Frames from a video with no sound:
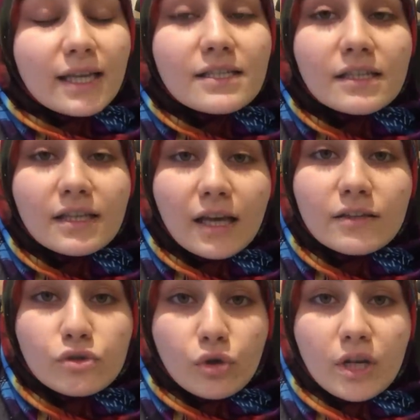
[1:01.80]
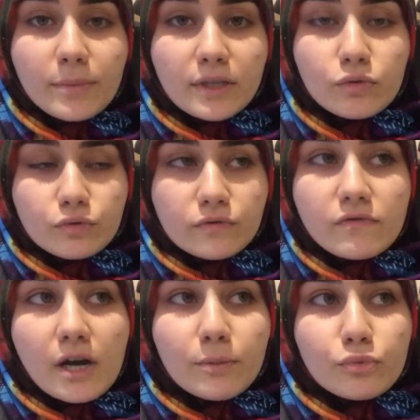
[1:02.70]
gelecek. Yalnız şöyle bir
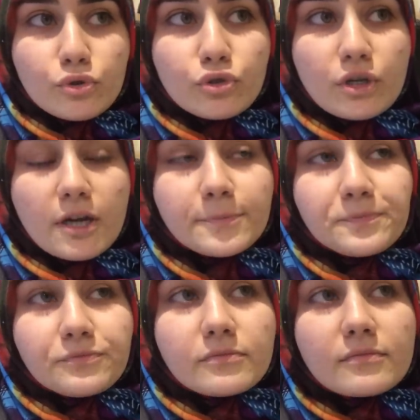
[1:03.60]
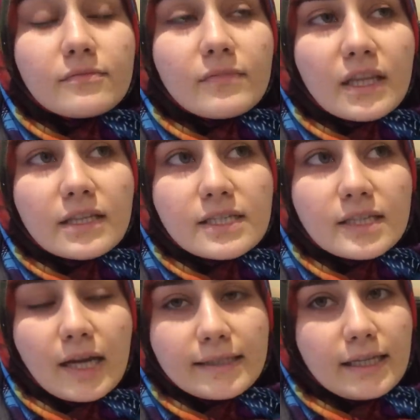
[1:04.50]
durum var. Büşra
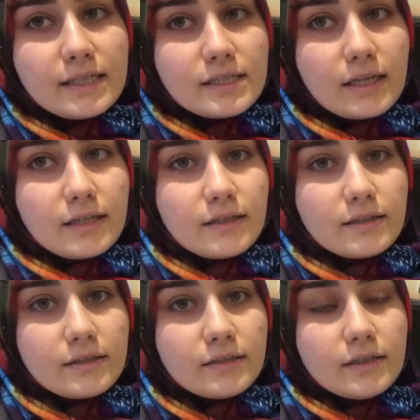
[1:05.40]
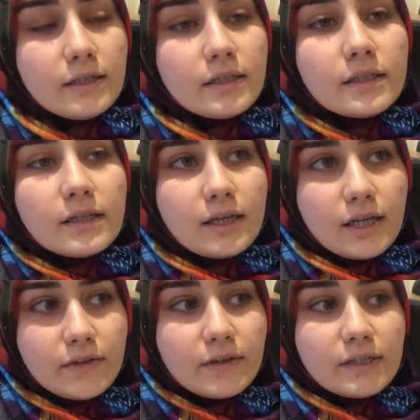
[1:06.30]
işten gelecek.
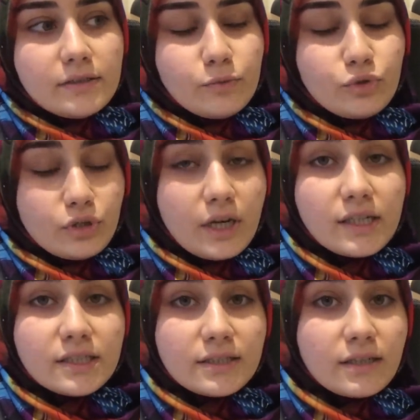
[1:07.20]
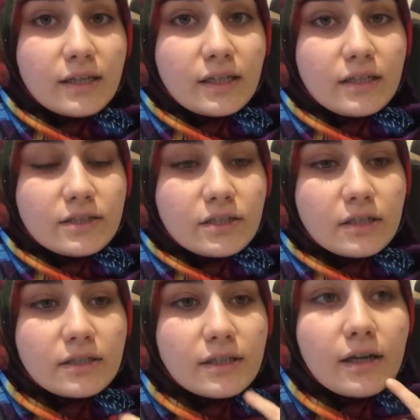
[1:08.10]
Evet, Büşra işten
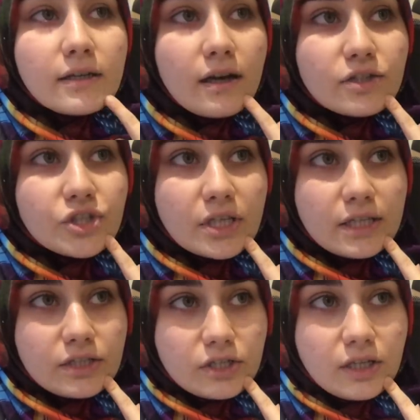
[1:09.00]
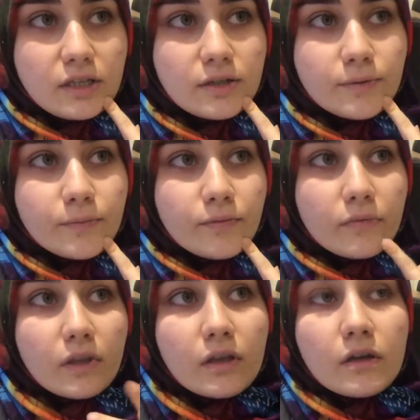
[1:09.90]
gelecek. Yani aç gelecek.
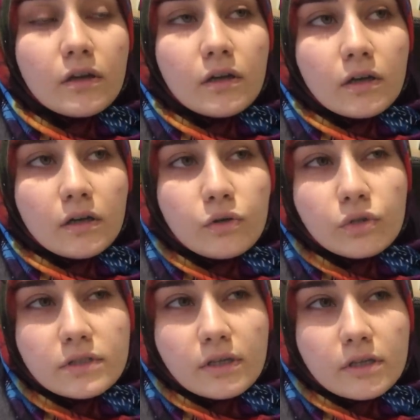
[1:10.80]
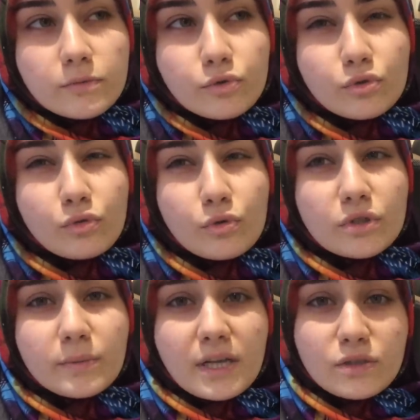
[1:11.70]
E, o da
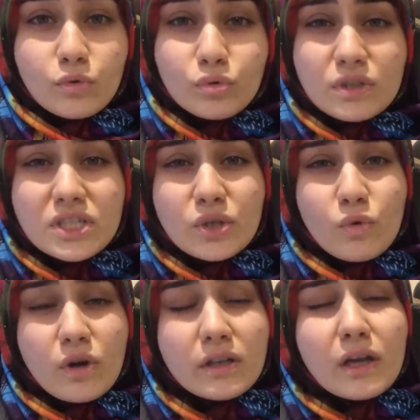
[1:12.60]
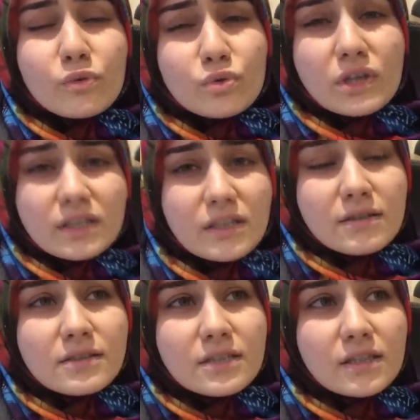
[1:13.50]
8.30-9'u yani onun iş yeri o kadar uzak ki
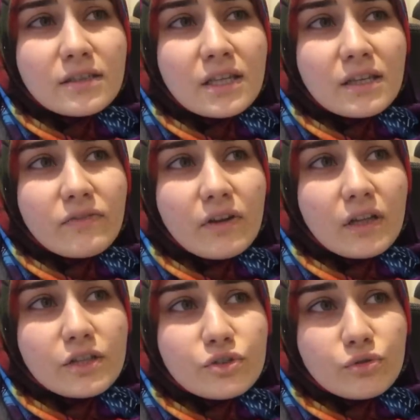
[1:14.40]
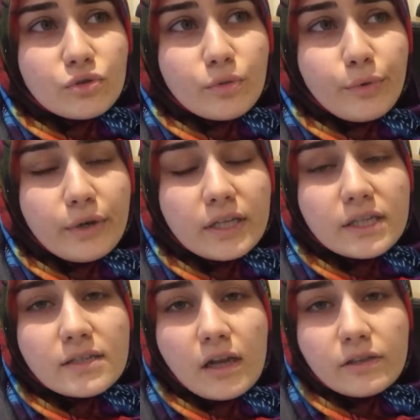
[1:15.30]
kız 7'de falan çıkıyor. Böyle
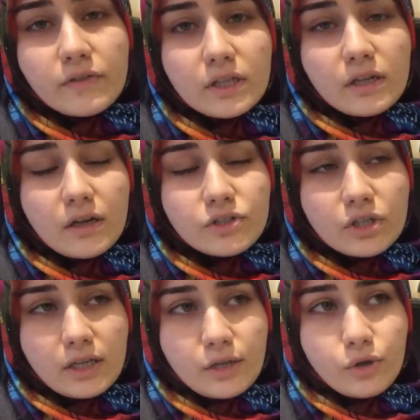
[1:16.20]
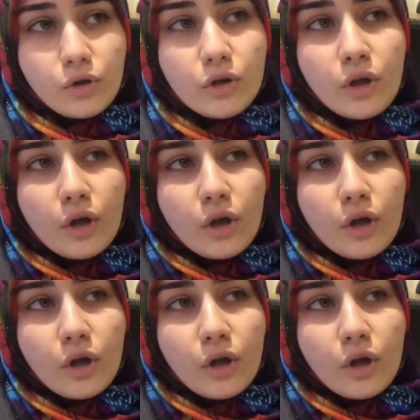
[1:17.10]
2 saate falan anca geliyor.